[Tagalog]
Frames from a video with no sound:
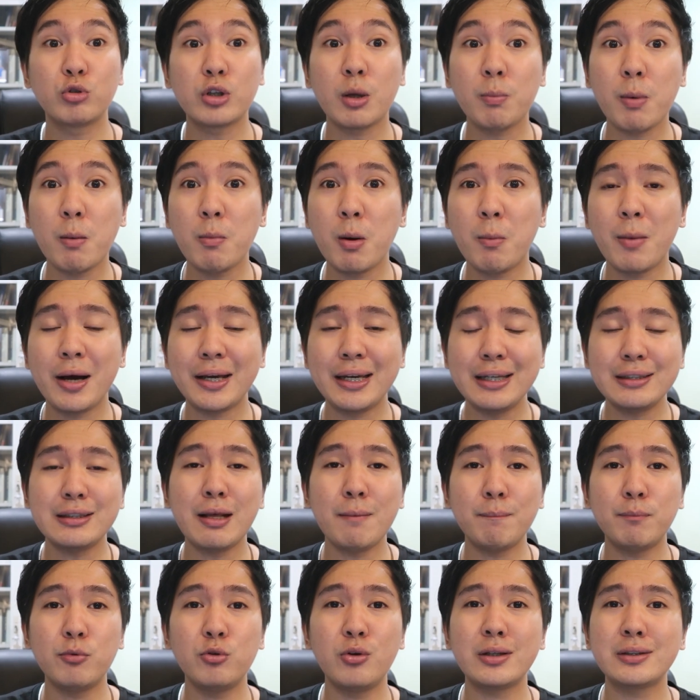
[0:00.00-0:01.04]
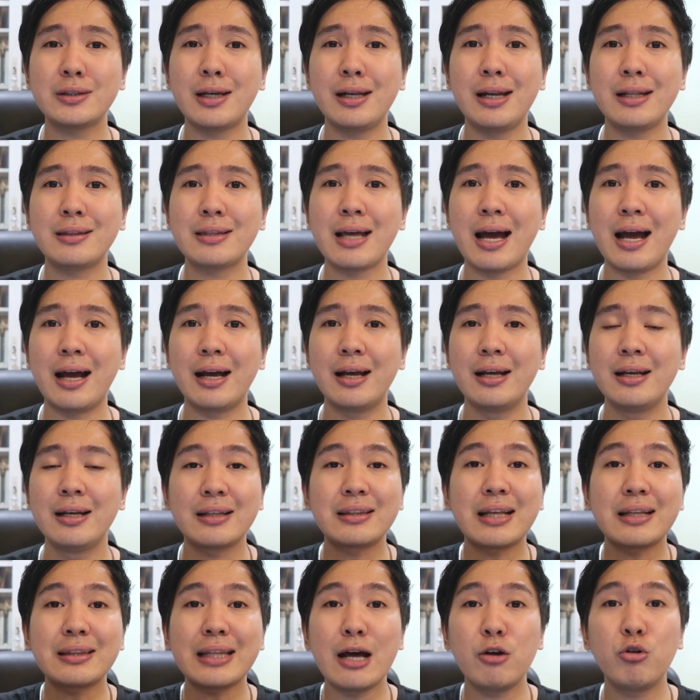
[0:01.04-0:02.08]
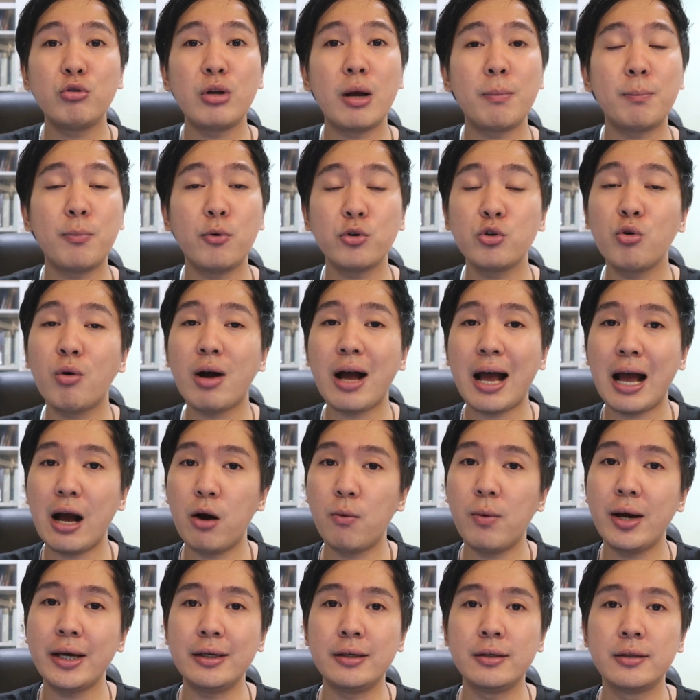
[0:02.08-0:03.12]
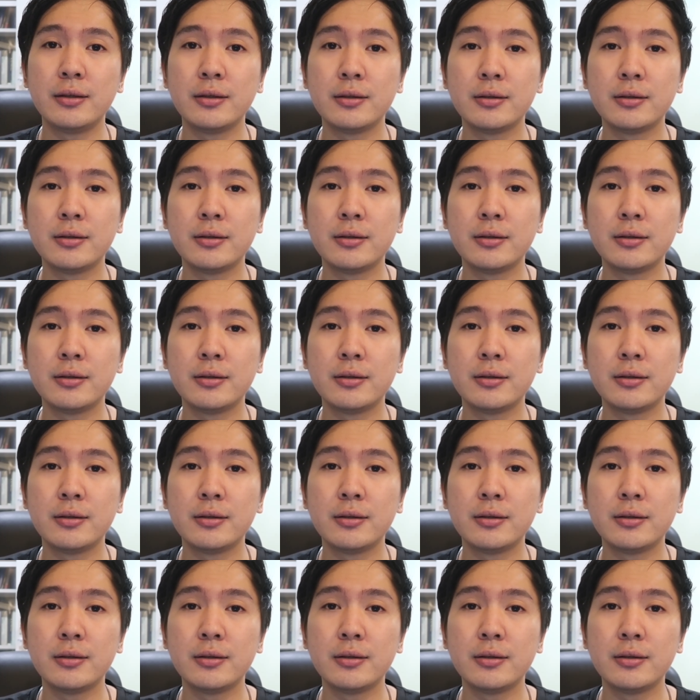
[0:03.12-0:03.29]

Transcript: So sa pamamagitan po ng salita, natatalo lalo na po yung kaaway.